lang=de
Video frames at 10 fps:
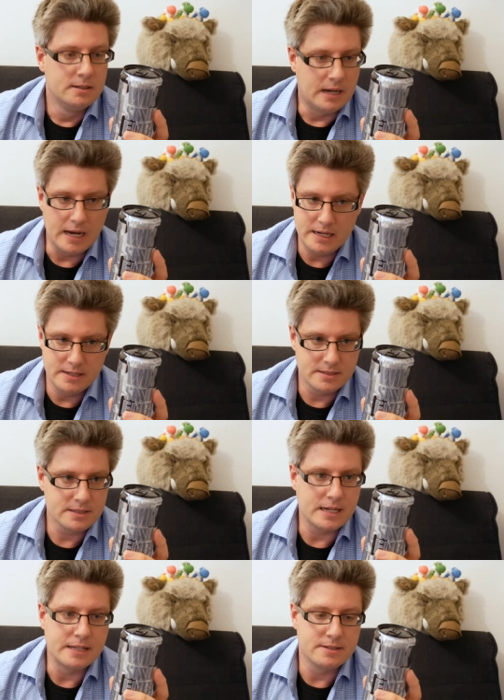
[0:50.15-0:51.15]

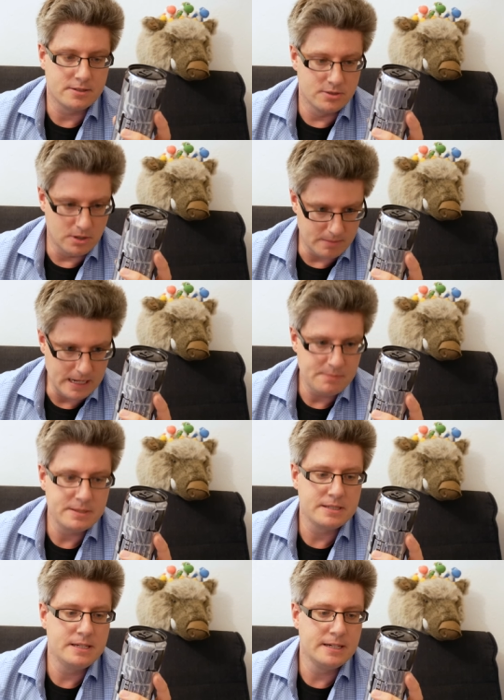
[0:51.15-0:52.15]
Alles ganz normal
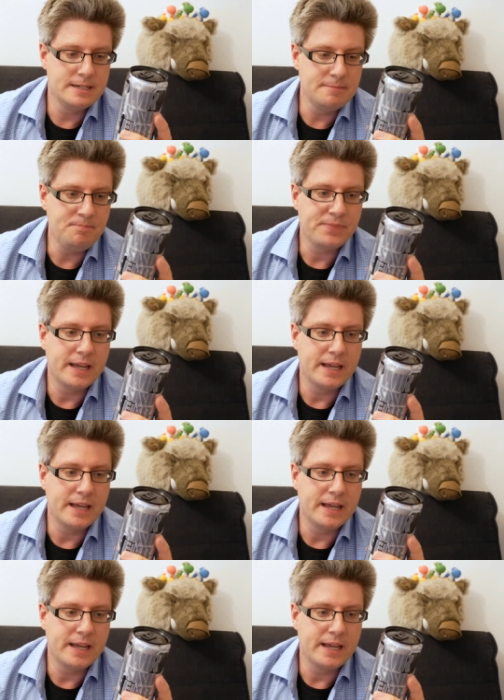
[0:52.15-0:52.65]
bis hierhin.